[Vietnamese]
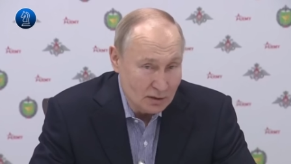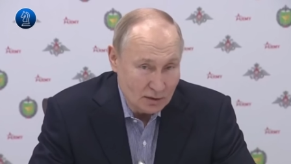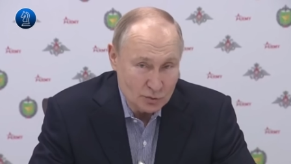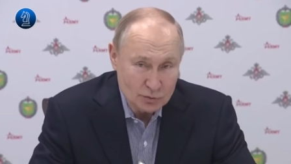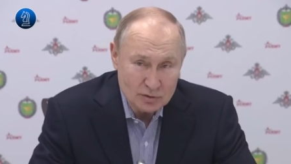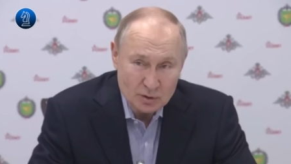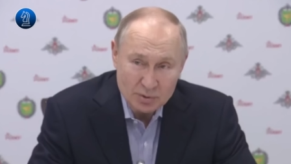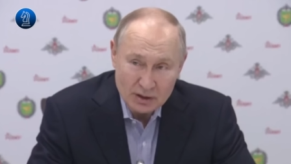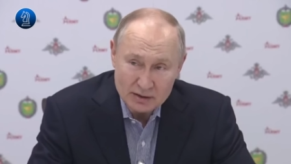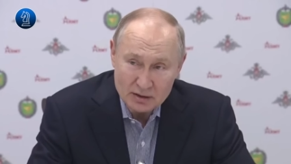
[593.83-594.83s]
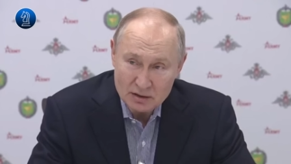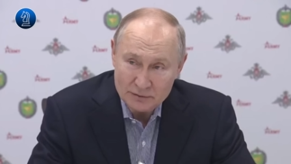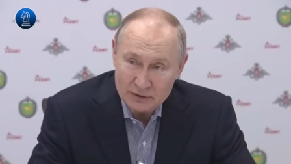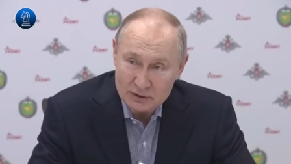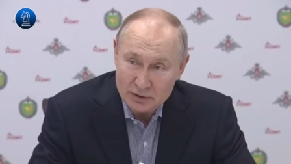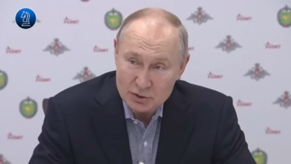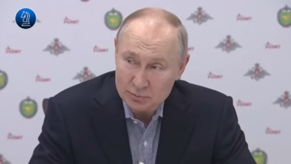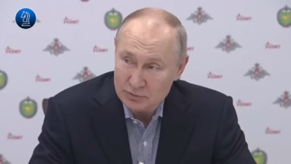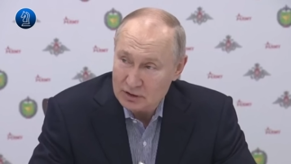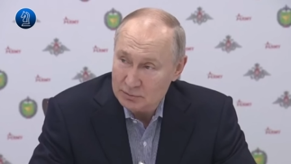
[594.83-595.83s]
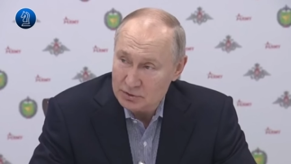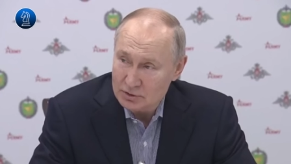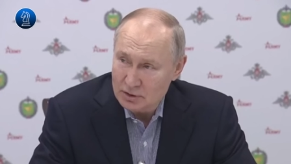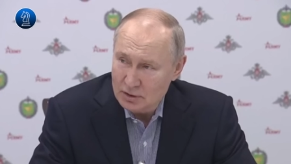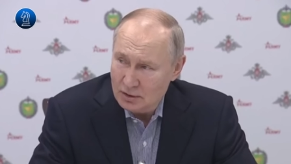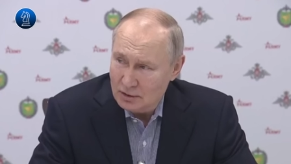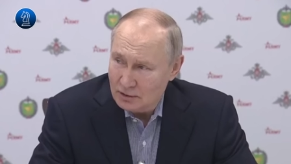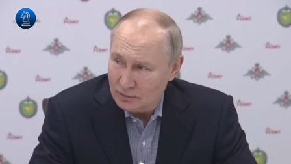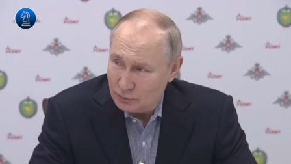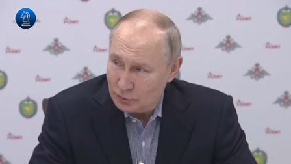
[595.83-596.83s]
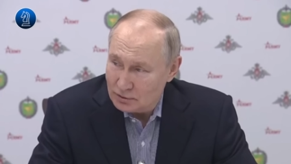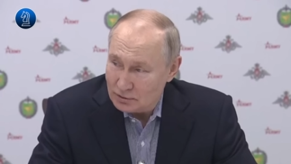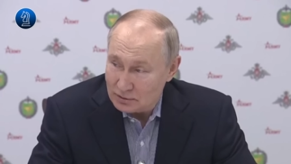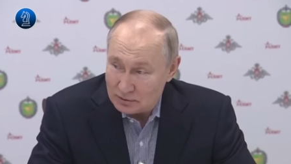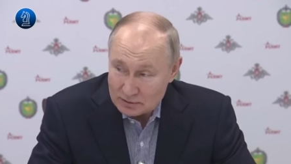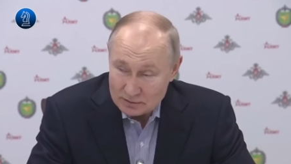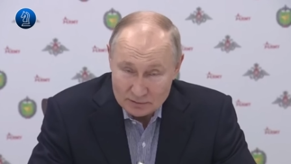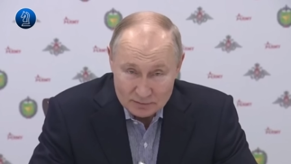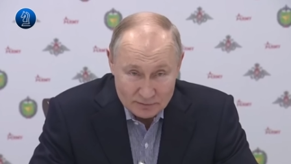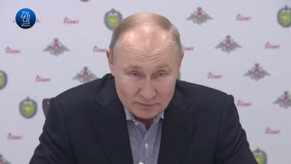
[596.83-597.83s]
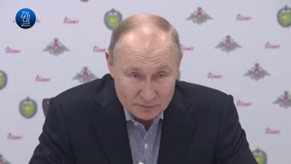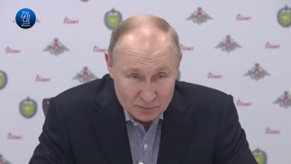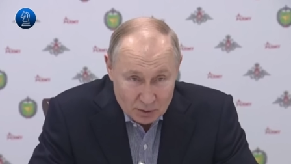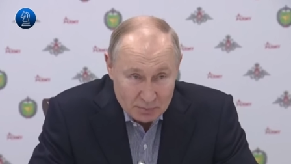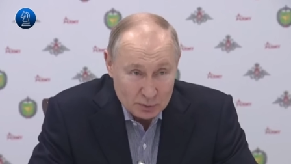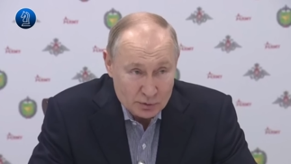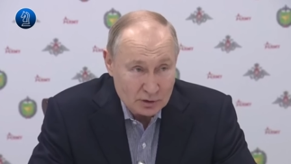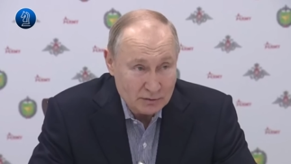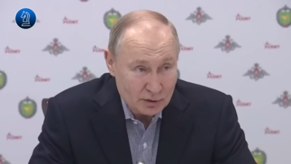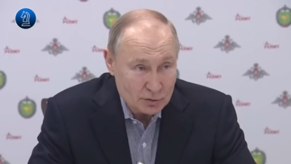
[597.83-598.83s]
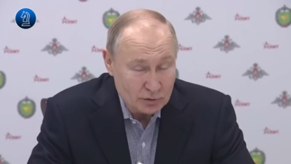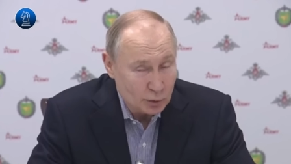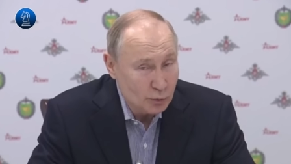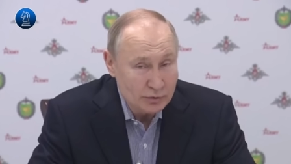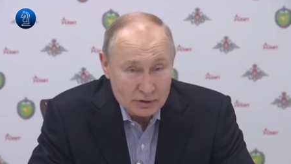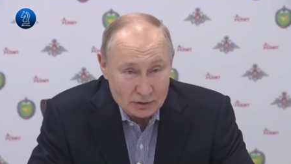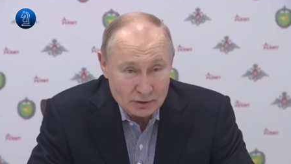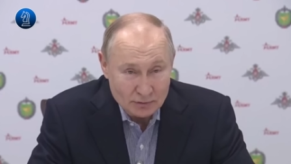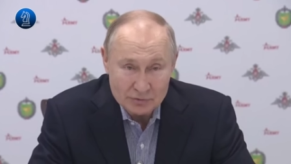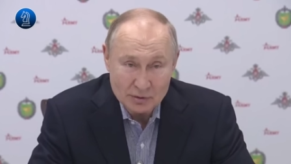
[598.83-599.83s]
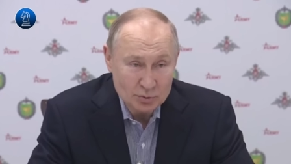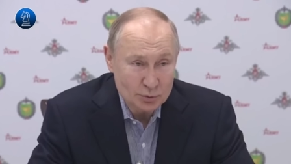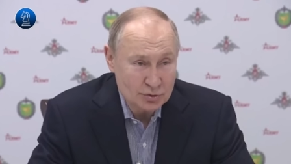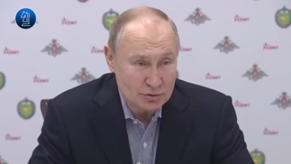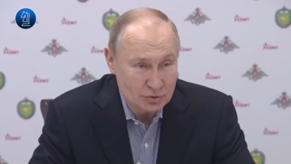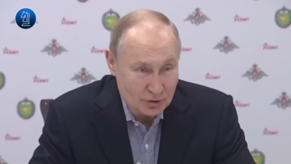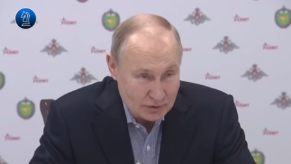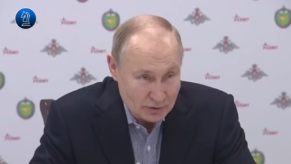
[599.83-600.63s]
tôi đang thực hiện những cú đánh khá nhạy cảm. Các bạn sẽ sớm thấy tin tức về những vụ tấn công như vậy xuất hiện và chúng ta cũng sẽ làm điều